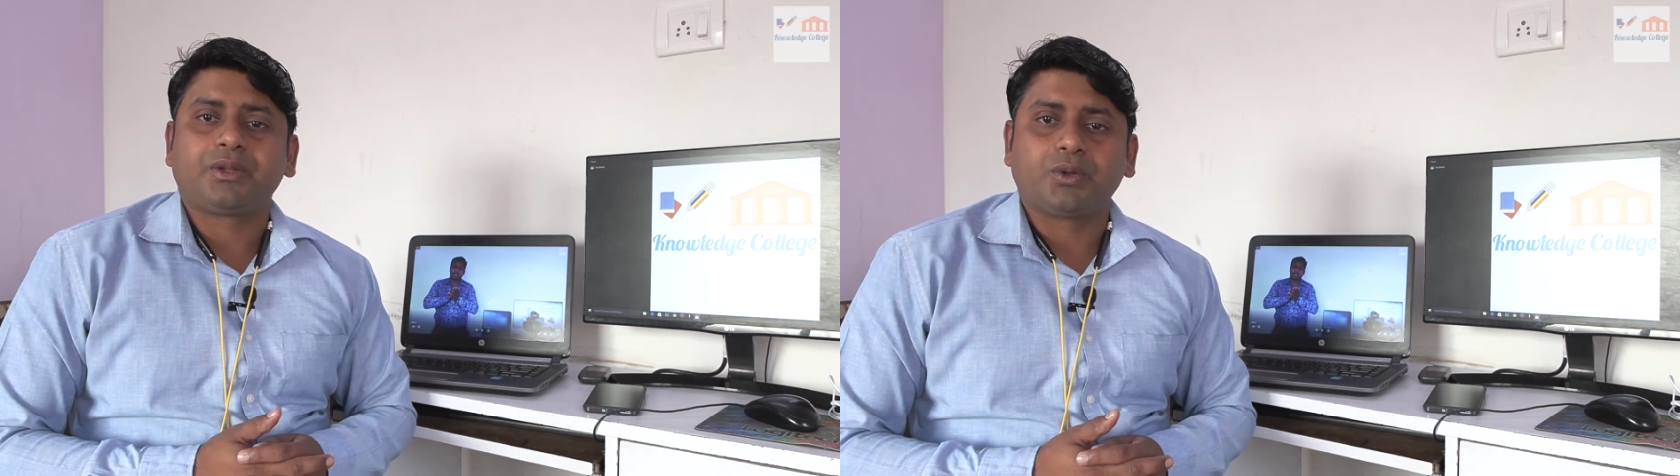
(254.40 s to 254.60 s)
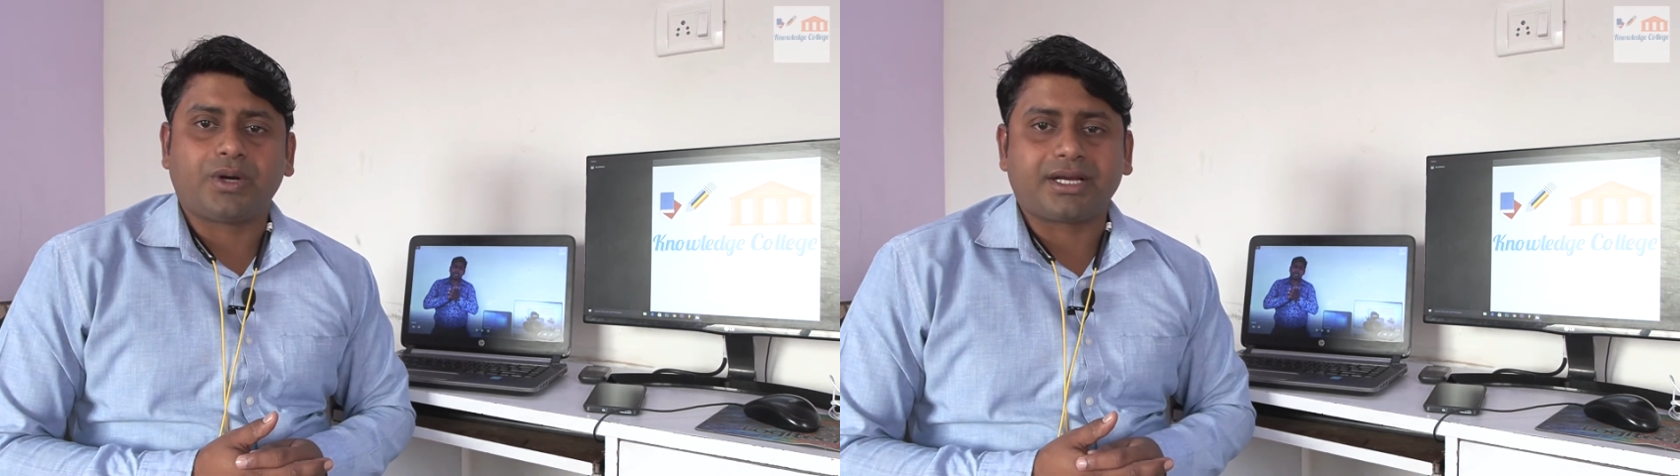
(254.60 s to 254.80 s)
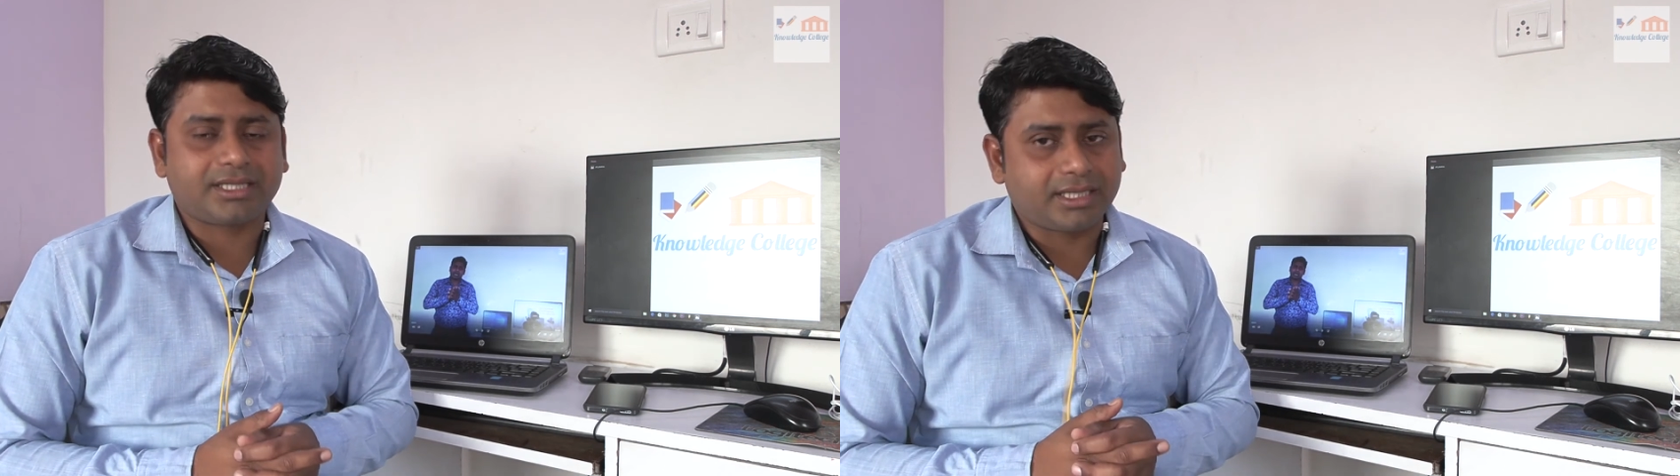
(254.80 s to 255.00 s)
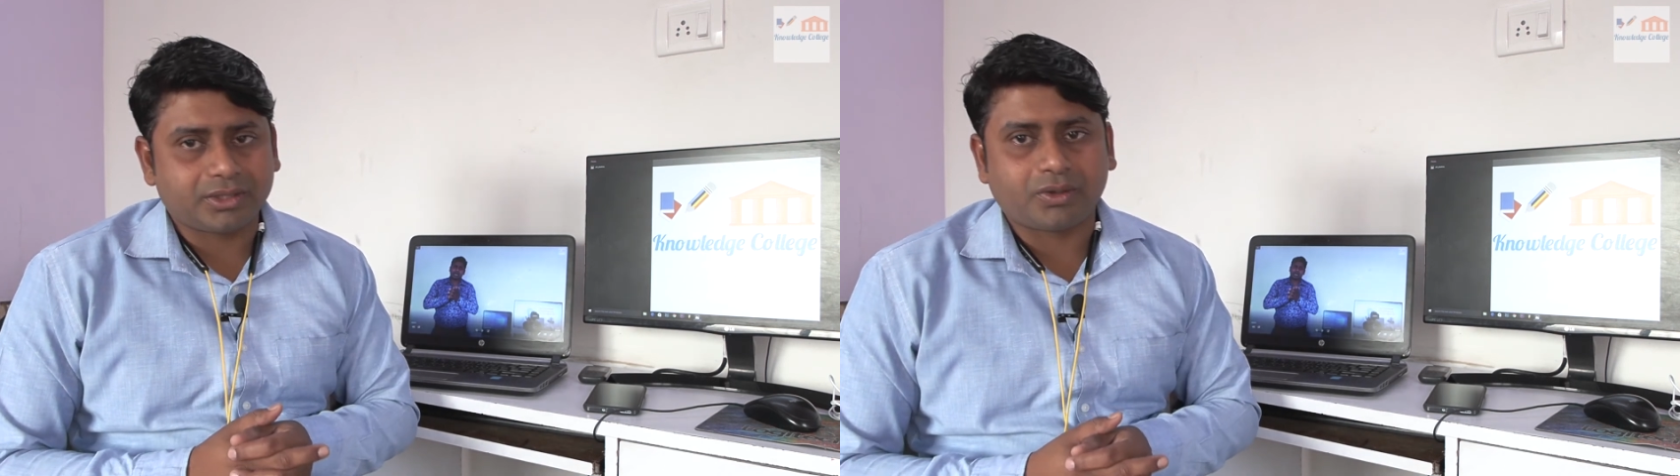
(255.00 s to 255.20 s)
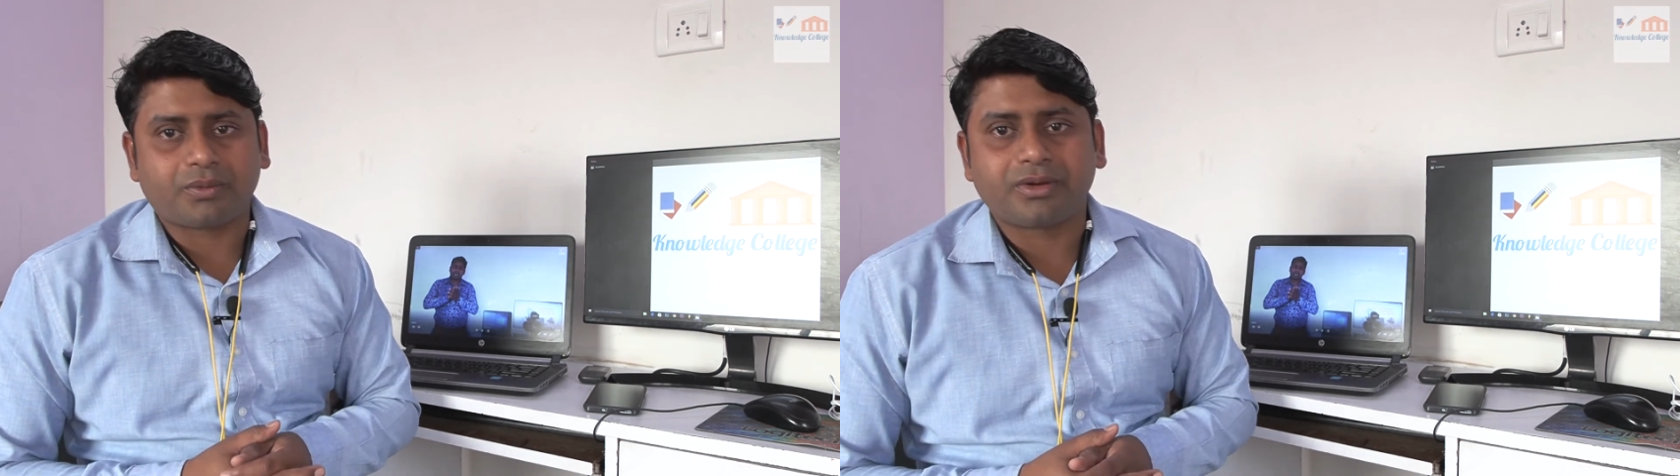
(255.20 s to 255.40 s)
तो आशा
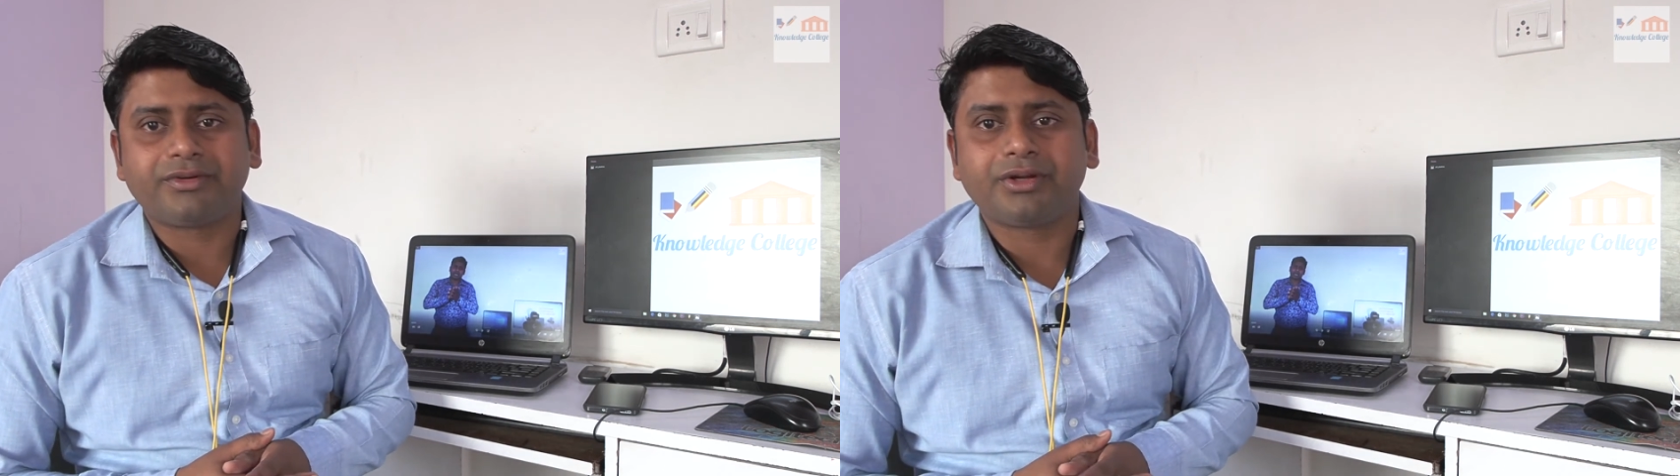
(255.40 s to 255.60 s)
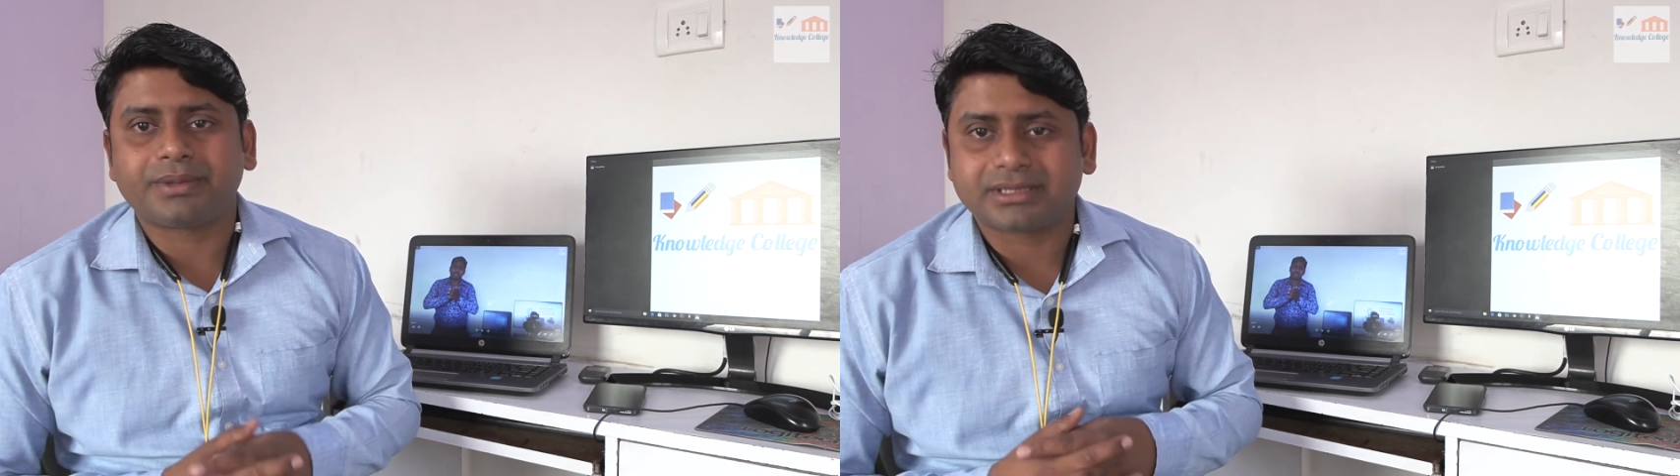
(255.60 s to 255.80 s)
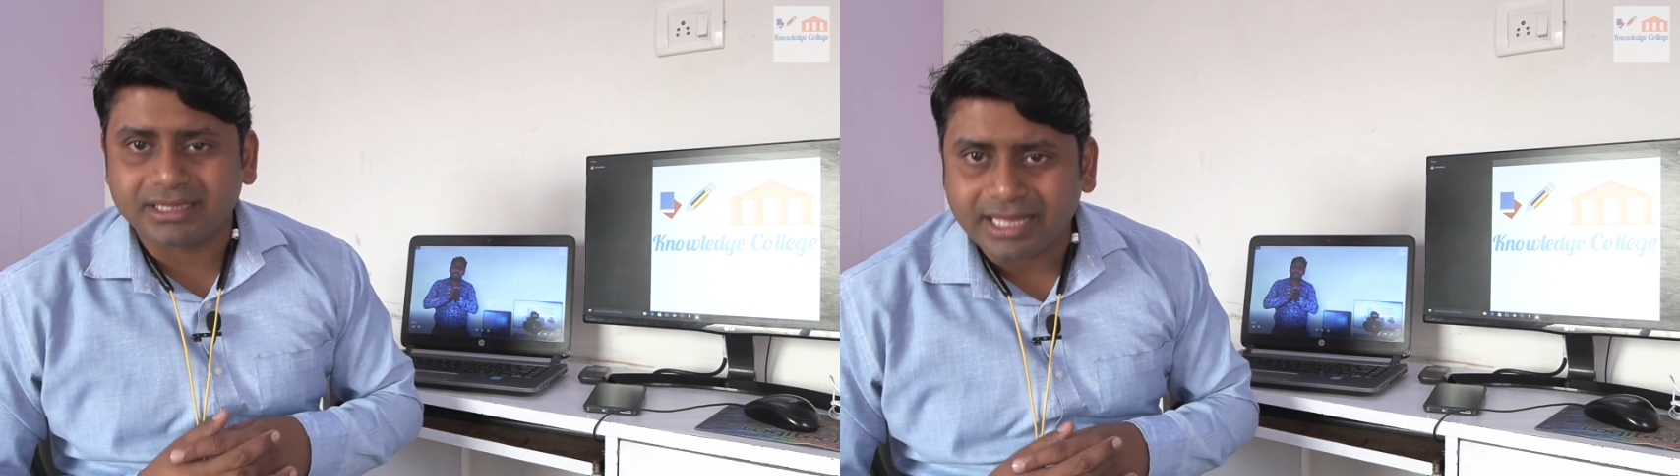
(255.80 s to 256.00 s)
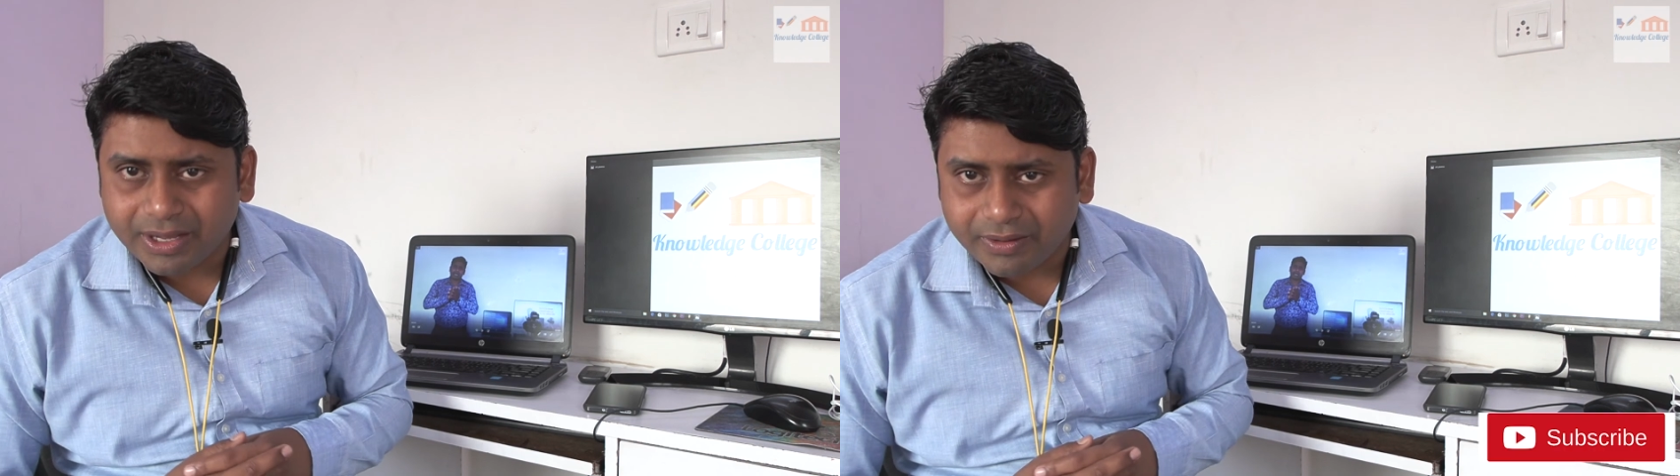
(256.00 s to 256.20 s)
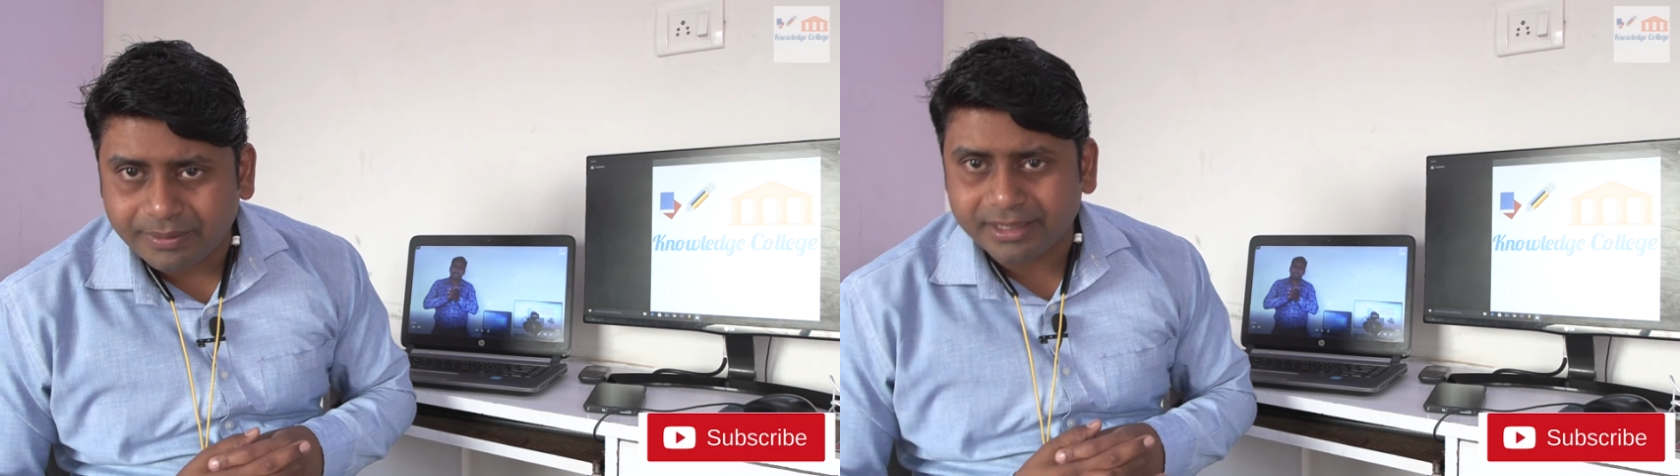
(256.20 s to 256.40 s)
करता हूँ आपको ये वीडियो पसंद
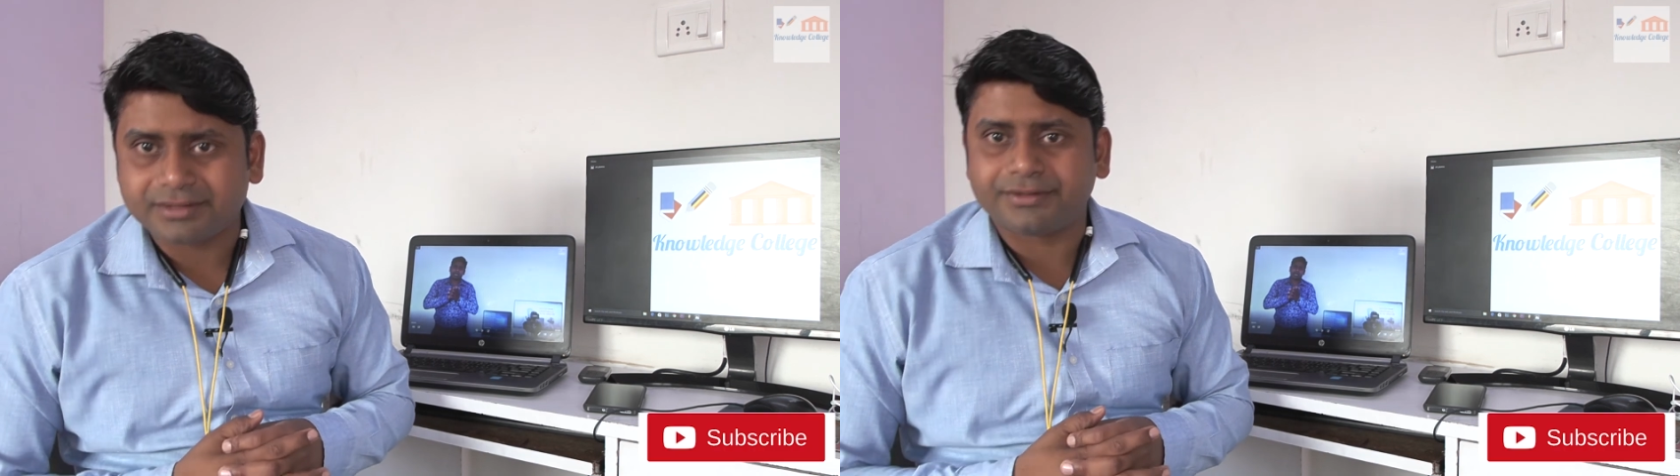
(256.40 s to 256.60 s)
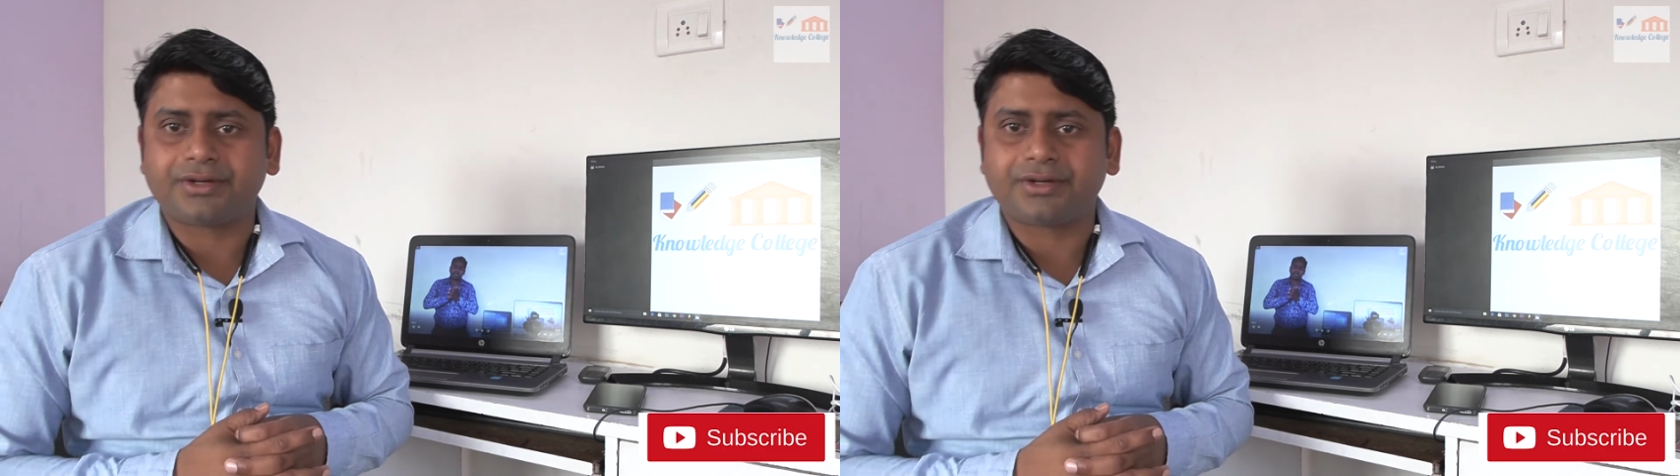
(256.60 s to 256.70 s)
आया हो हमारे इस